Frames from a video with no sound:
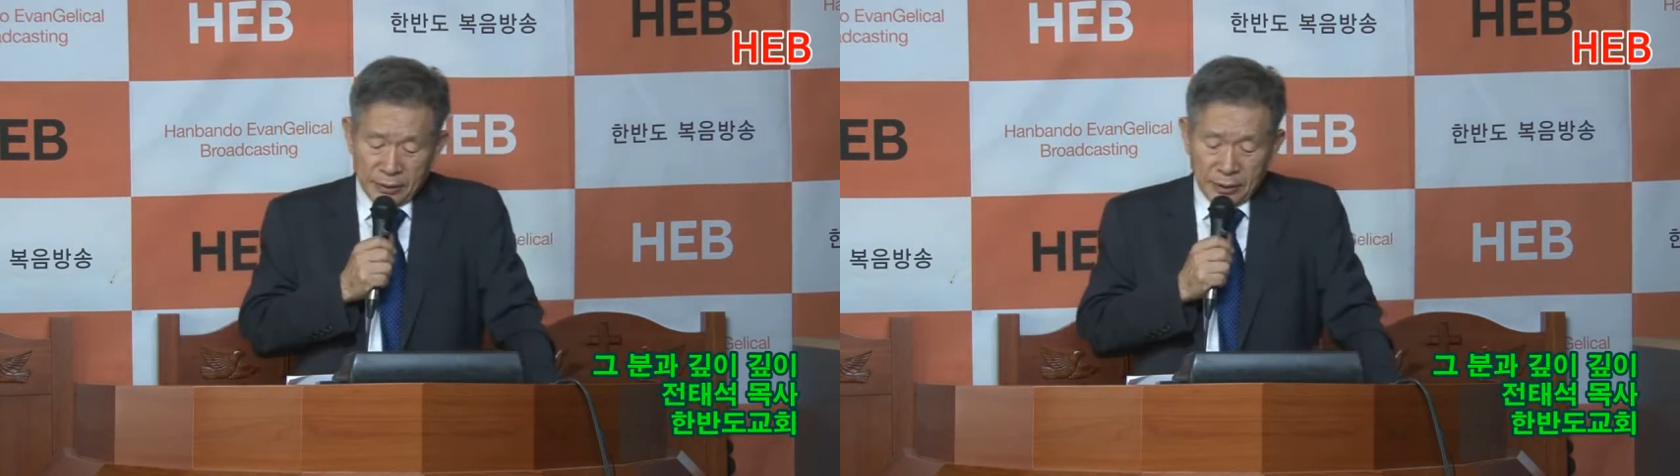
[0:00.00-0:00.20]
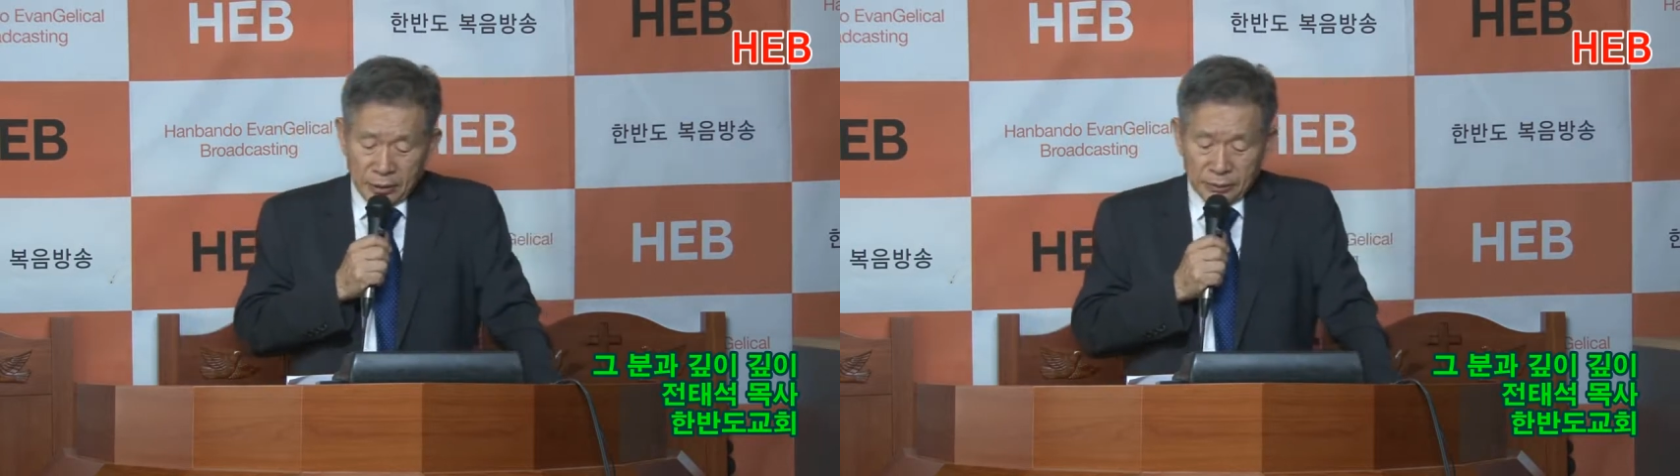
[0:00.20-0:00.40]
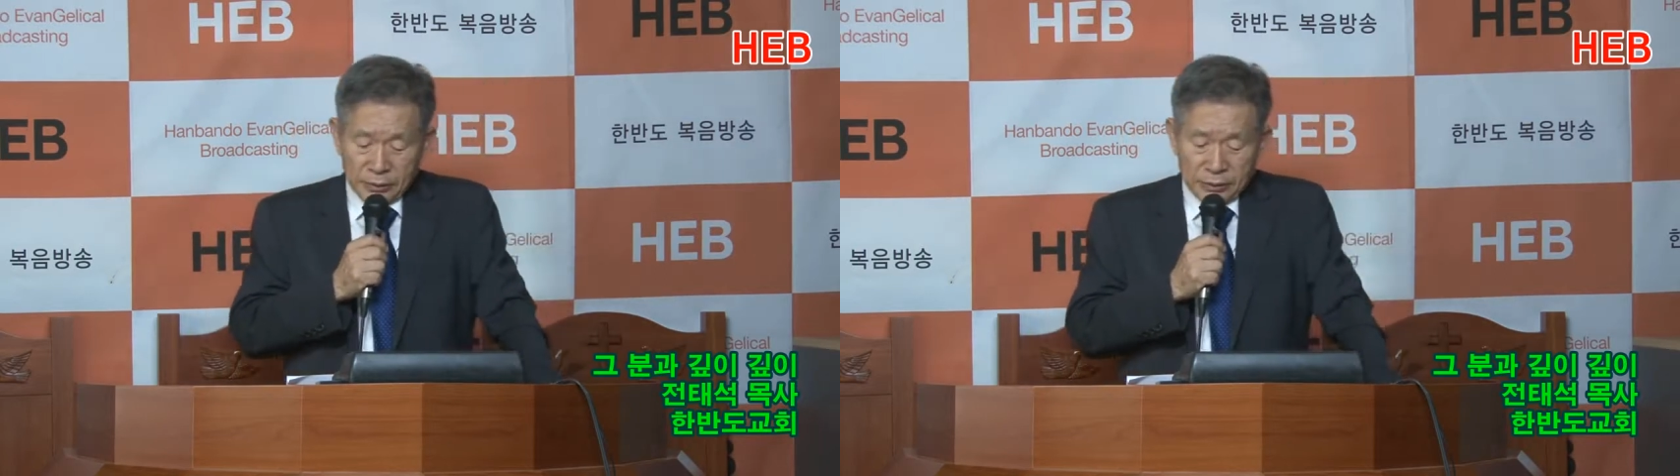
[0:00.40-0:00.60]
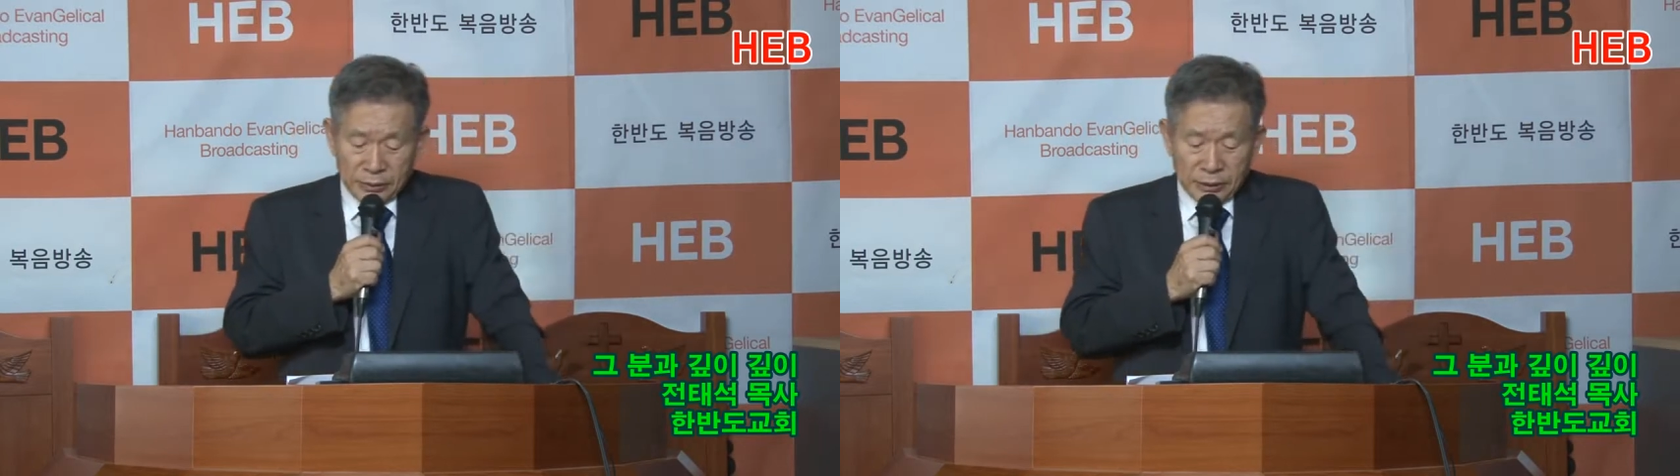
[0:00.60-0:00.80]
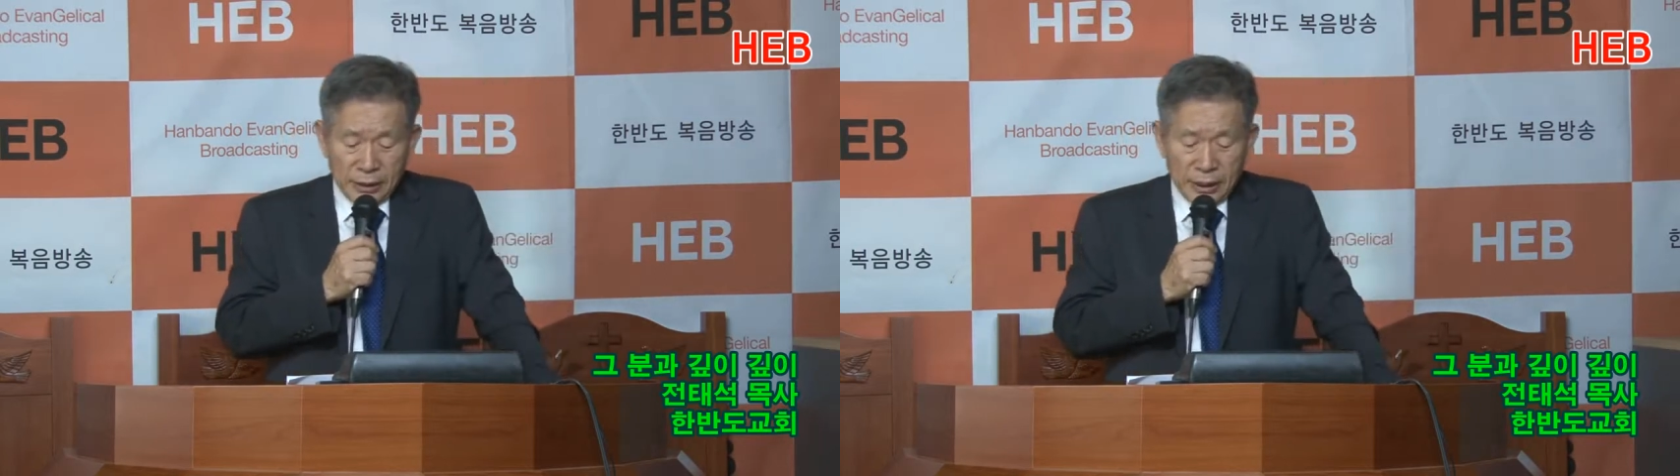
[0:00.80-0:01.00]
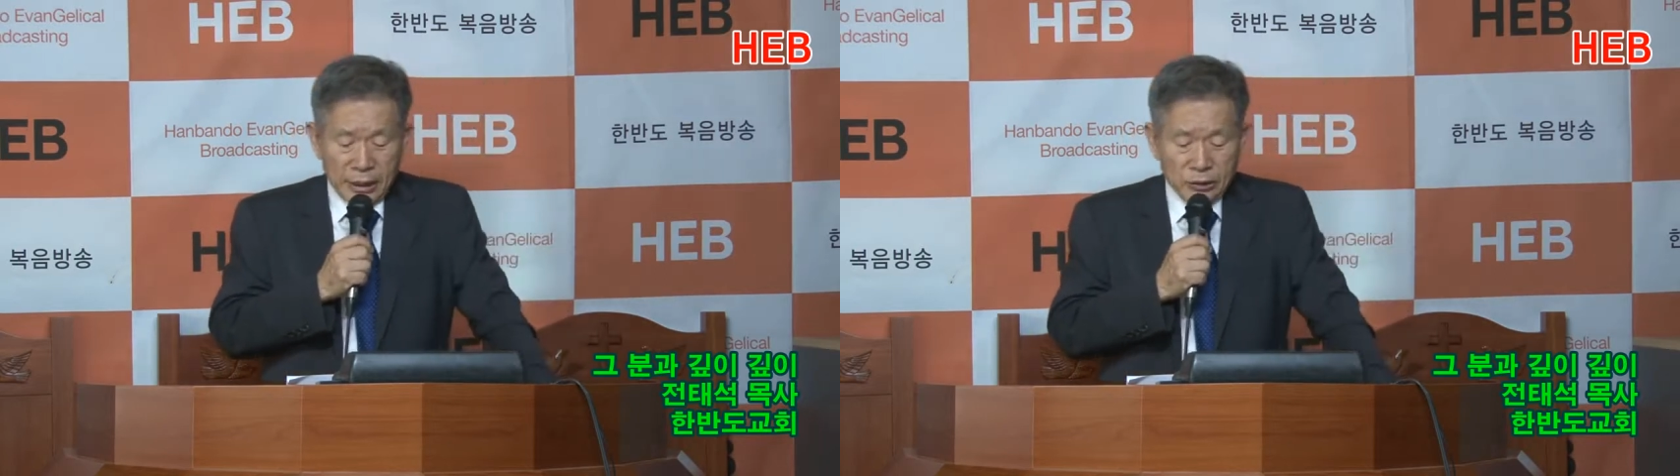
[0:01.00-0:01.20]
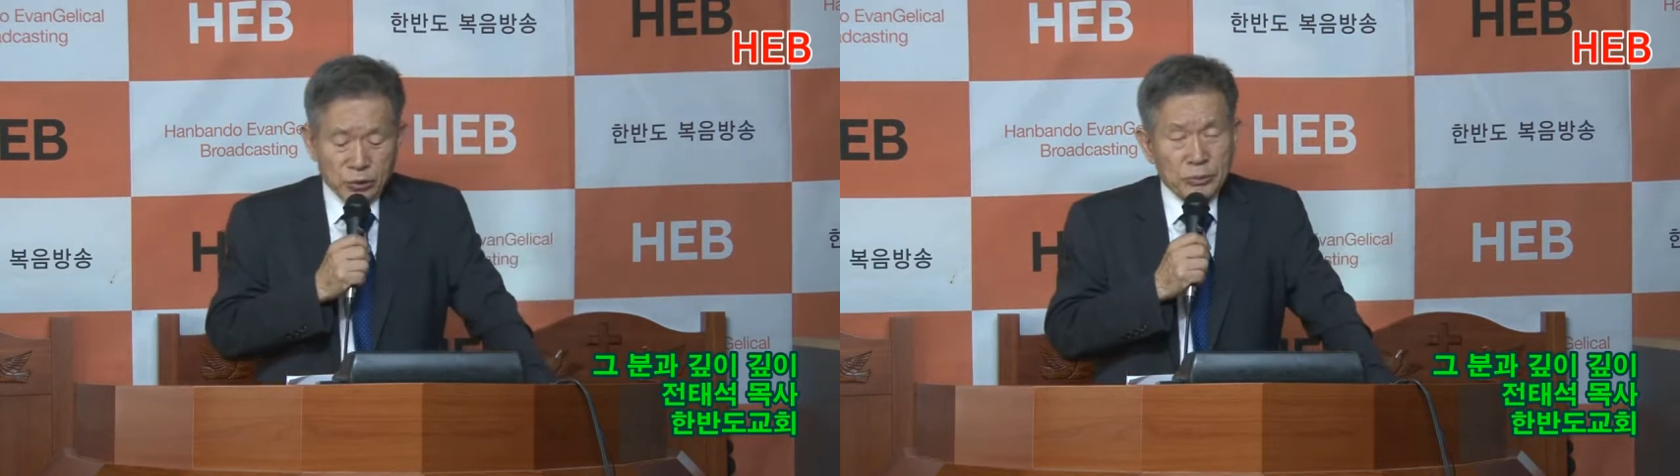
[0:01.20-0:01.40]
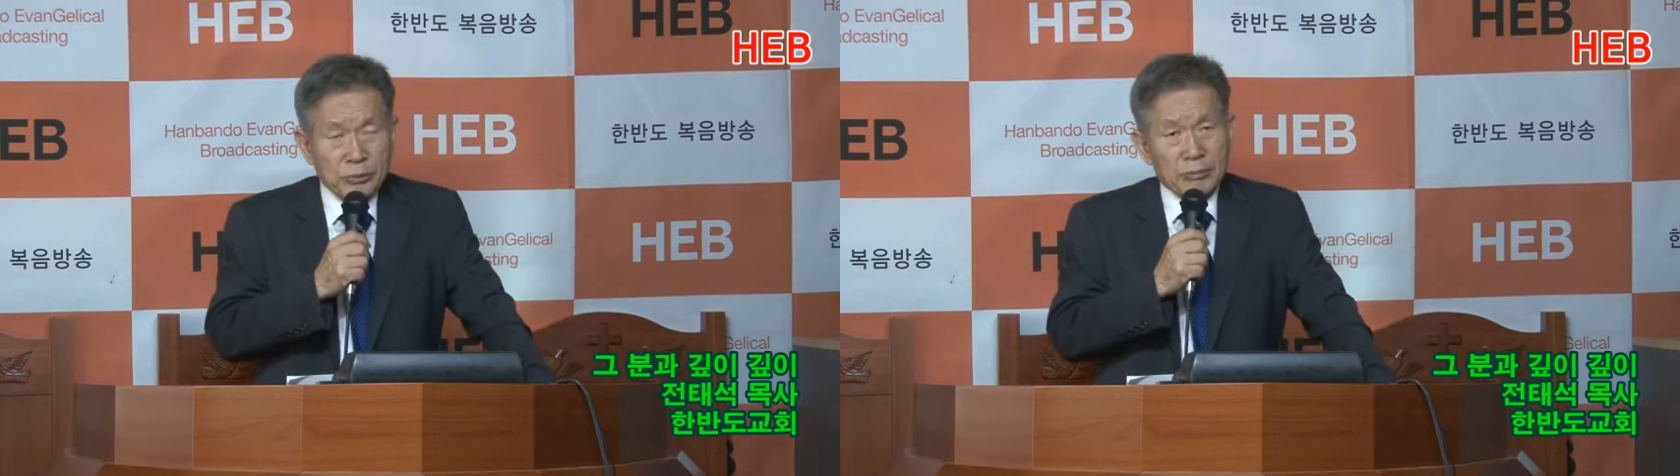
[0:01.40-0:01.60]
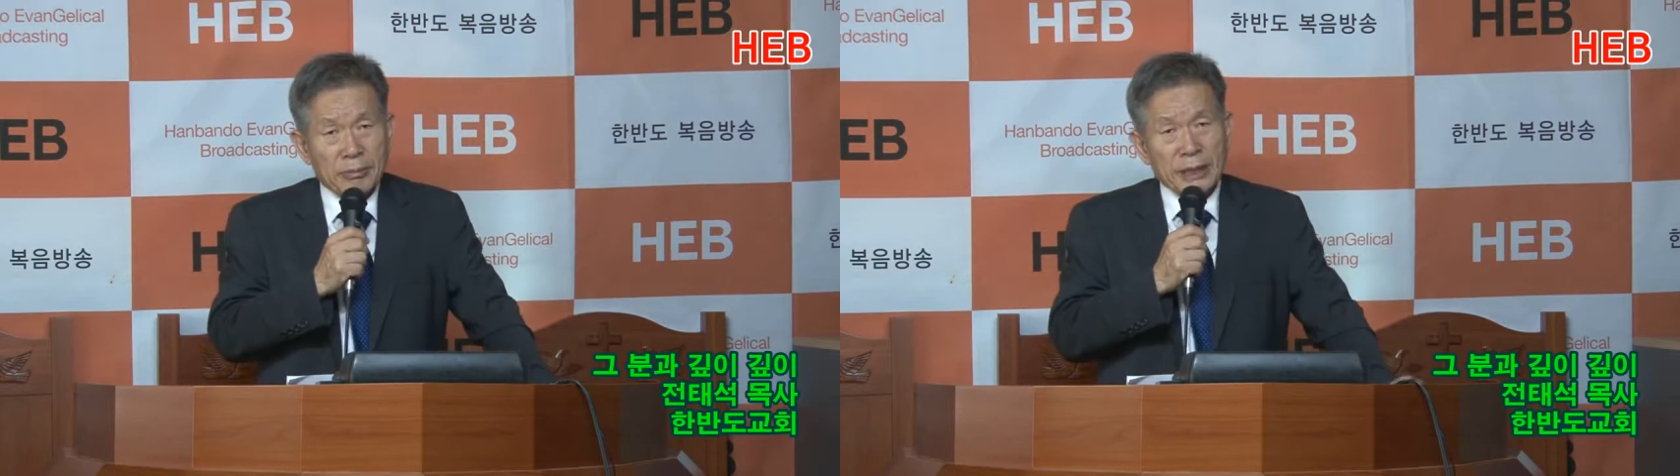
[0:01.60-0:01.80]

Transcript: 여러분은 예수님을